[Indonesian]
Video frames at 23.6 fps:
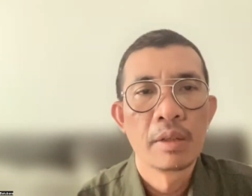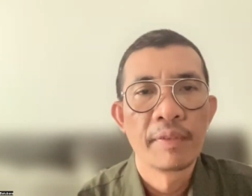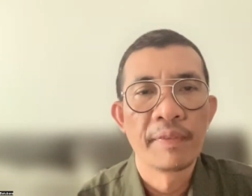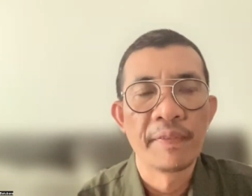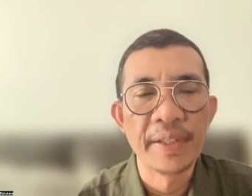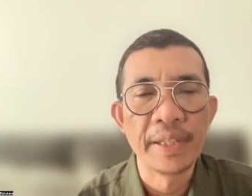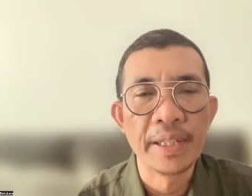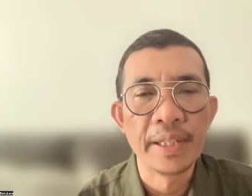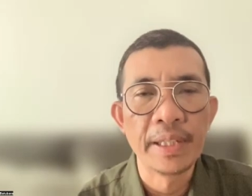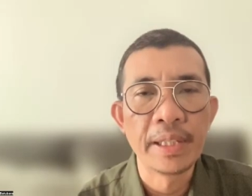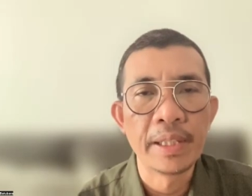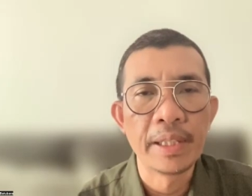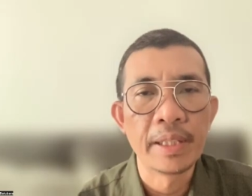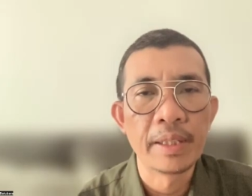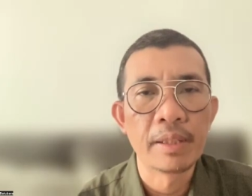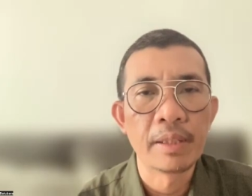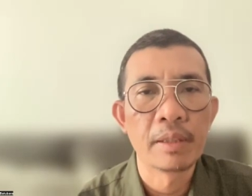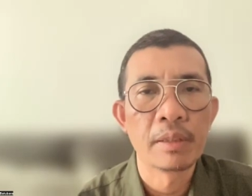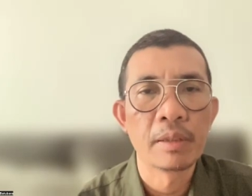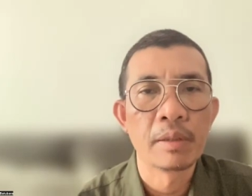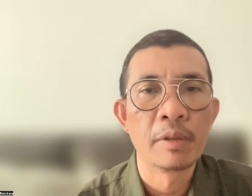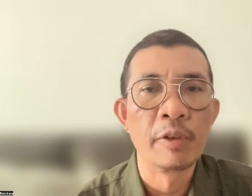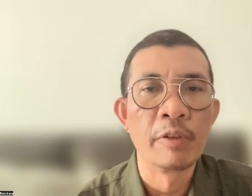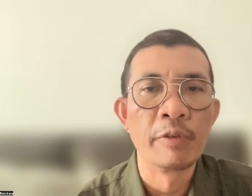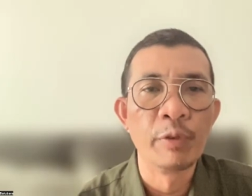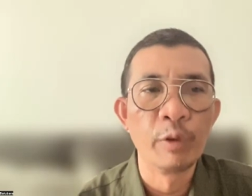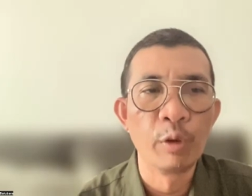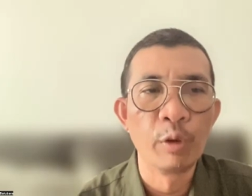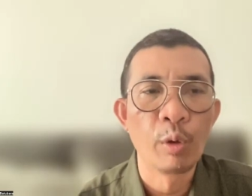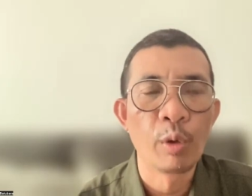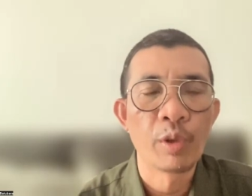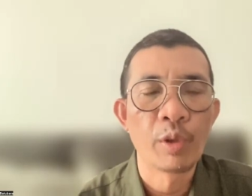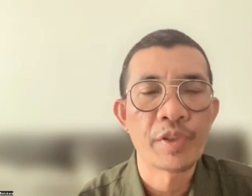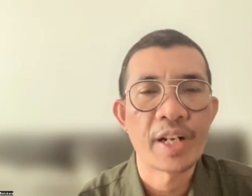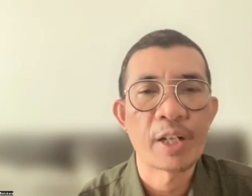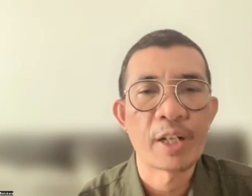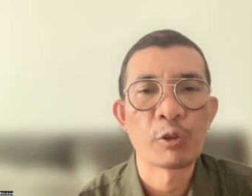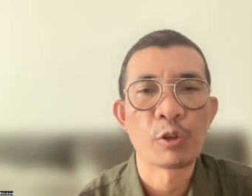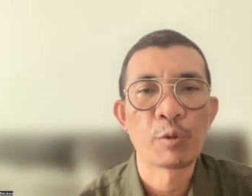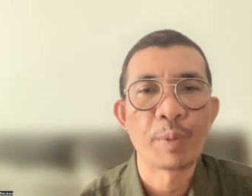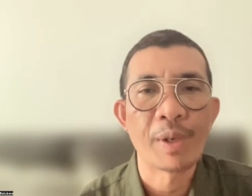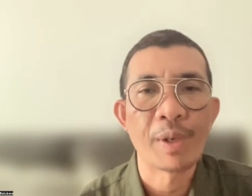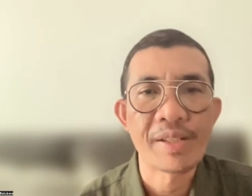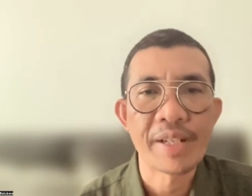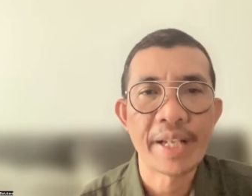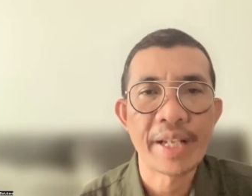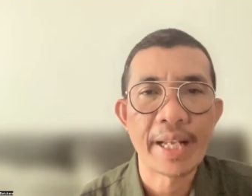fee full
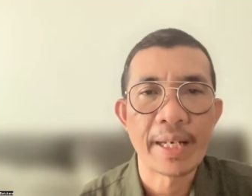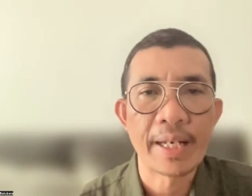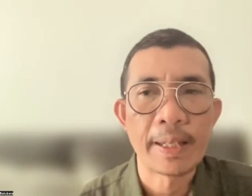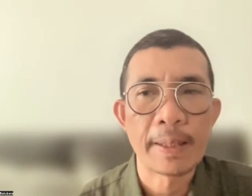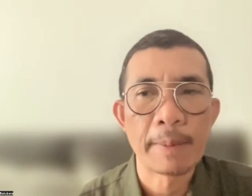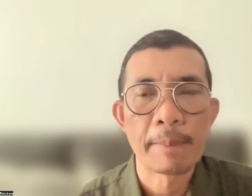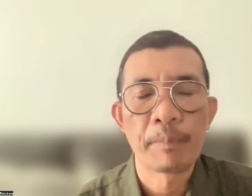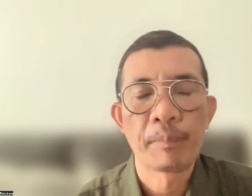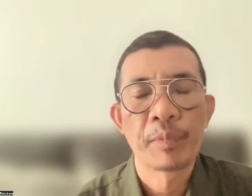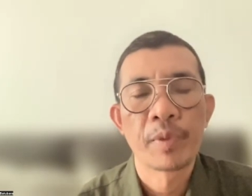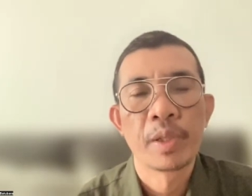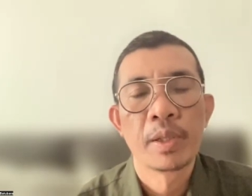100%.